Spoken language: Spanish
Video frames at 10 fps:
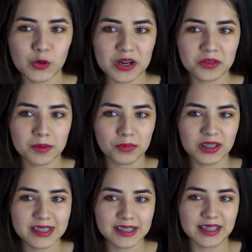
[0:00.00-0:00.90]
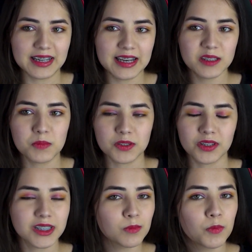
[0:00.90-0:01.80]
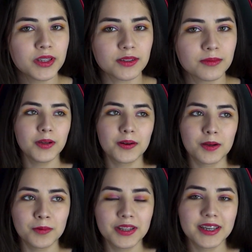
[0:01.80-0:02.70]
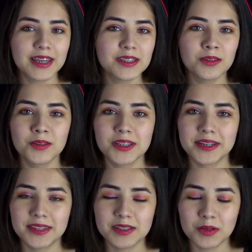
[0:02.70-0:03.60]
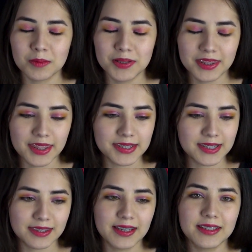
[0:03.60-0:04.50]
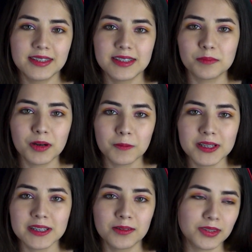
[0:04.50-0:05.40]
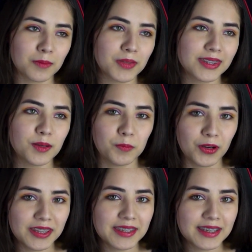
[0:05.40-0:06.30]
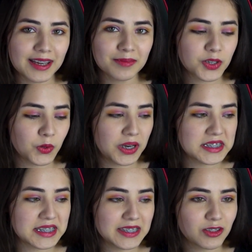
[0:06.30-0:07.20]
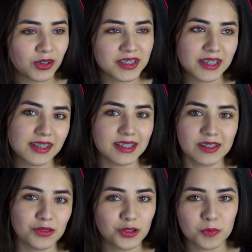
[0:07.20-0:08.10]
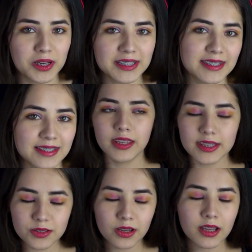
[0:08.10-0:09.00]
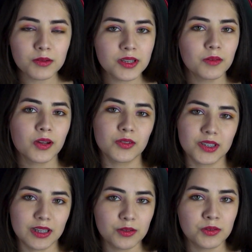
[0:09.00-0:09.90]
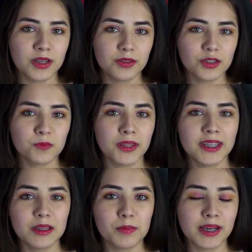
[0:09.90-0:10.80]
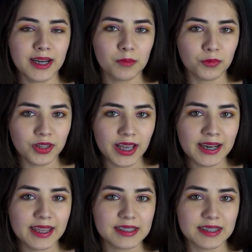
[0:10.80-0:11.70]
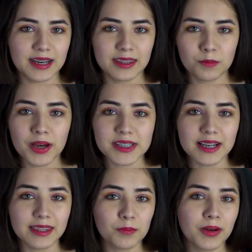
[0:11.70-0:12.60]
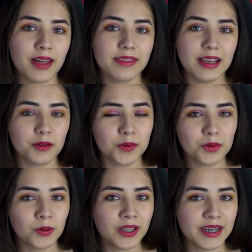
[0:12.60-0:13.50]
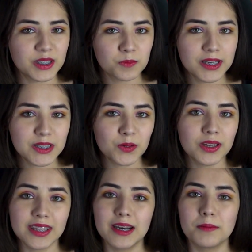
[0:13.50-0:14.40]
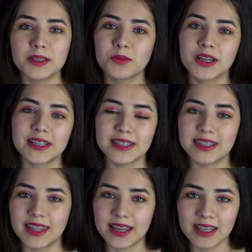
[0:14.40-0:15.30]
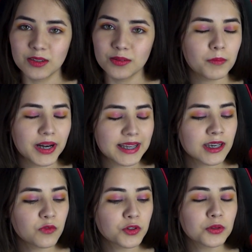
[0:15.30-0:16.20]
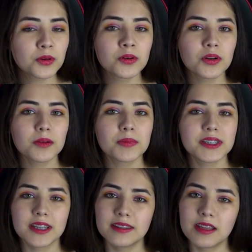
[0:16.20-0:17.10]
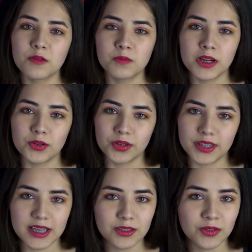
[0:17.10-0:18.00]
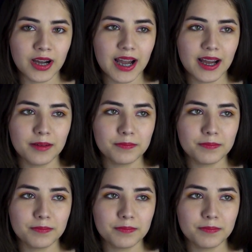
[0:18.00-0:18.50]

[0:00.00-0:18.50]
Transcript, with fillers: o algo que pudiera estar estar en el espacio en este momento. Pero como dije, esto no se trata solamente de satélites y pruebas, sino también de política, con las tensiones entre estos dos países. Y esto ha causado que los Estados Unidos pidan de manera mundial que se trate más el tema del control del espacio y de la basura que se está dejando, para que en el futuro no represente un mayor daño a